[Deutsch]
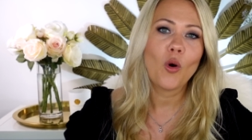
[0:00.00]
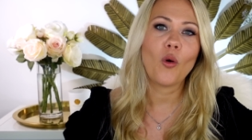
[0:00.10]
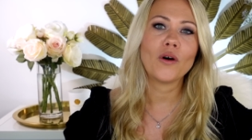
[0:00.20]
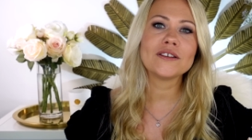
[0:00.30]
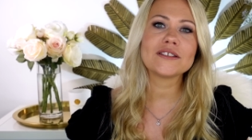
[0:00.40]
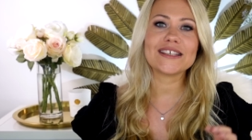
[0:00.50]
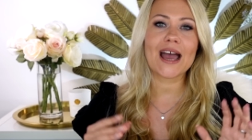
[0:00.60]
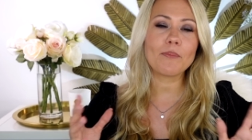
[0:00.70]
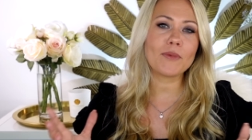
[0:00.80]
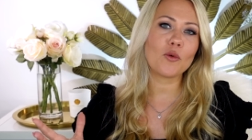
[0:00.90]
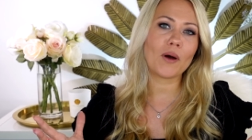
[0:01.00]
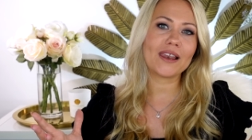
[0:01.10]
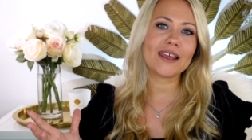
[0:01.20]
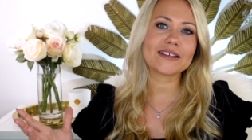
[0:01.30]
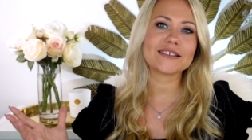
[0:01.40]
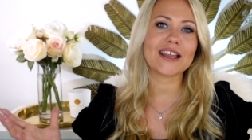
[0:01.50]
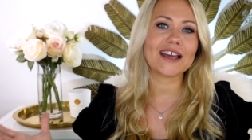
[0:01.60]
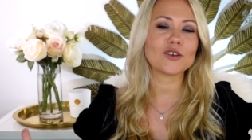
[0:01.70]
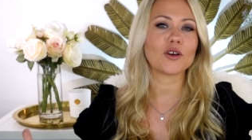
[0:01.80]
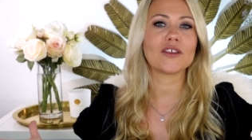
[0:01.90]
Und ich habe mir überlegt, da
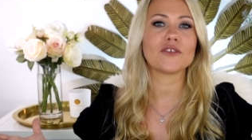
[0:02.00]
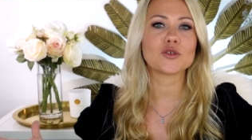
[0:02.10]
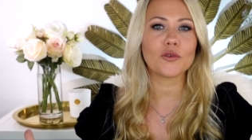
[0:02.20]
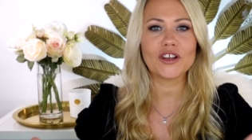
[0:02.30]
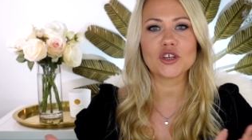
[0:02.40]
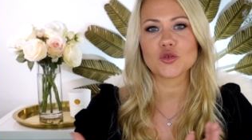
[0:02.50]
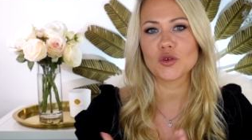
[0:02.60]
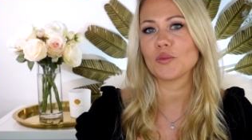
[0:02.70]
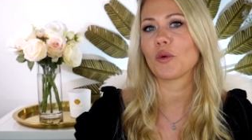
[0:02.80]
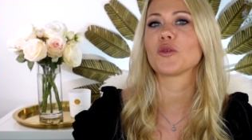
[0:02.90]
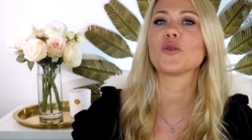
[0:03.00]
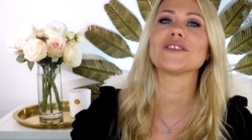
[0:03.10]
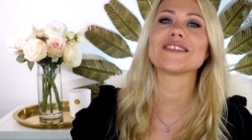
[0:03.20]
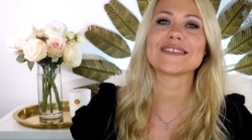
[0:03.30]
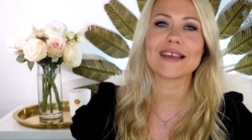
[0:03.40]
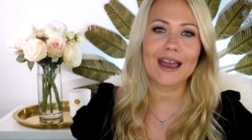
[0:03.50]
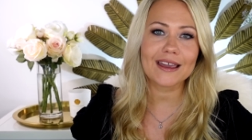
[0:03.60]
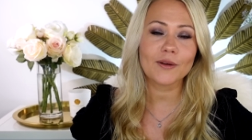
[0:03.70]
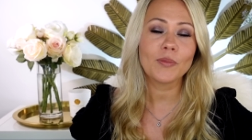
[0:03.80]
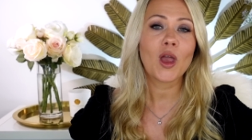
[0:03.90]
ich euch so viele schöne Produkte zeige,